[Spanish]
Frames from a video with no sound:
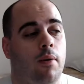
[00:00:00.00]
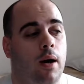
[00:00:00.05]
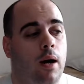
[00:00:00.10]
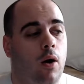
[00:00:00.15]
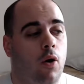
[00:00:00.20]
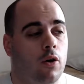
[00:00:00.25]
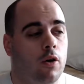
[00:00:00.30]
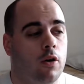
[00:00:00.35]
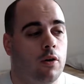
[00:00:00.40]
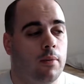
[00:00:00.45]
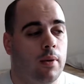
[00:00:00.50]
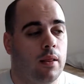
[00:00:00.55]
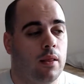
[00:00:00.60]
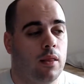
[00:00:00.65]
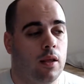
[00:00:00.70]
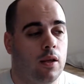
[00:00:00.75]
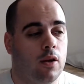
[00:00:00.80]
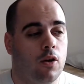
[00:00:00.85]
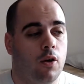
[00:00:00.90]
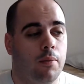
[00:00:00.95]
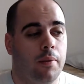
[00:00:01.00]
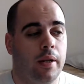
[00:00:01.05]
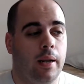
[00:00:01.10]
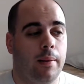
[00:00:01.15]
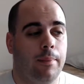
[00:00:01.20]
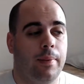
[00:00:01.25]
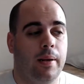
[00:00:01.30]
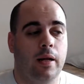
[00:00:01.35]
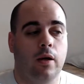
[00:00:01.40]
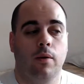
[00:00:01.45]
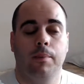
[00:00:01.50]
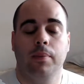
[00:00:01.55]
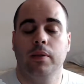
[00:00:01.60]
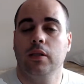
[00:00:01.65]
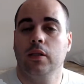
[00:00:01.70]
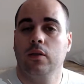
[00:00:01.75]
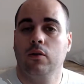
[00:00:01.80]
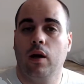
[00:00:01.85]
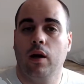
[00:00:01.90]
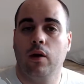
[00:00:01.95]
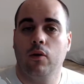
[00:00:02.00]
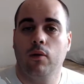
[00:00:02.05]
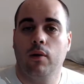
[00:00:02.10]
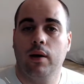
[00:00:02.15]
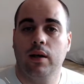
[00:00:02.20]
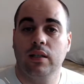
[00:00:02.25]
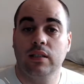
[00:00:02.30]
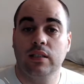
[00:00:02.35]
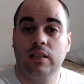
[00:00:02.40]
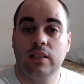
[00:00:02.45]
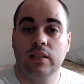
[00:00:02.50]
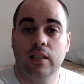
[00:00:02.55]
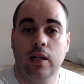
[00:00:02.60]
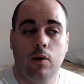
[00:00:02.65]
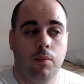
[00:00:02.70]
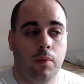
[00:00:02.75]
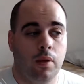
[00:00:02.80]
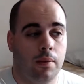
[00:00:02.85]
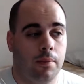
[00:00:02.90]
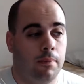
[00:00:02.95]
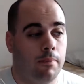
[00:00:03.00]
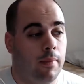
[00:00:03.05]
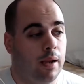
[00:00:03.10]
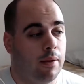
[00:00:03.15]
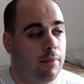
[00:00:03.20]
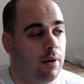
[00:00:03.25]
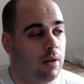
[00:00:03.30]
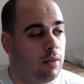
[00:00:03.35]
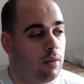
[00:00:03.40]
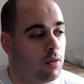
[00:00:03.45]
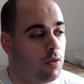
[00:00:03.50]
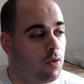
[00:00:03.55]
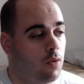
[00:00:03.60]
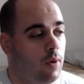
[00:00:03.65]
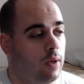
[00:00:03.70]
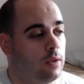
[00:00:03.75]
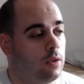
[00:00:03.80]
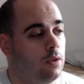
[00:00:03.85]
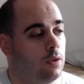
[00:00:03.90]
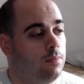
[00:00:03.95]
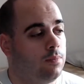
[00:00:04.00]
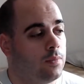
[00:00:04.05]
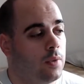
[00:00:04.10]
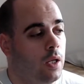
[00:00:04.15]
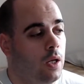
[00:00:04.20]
Honor Band 5 viene para competir con la nueva Xiaomi Mi Band 4.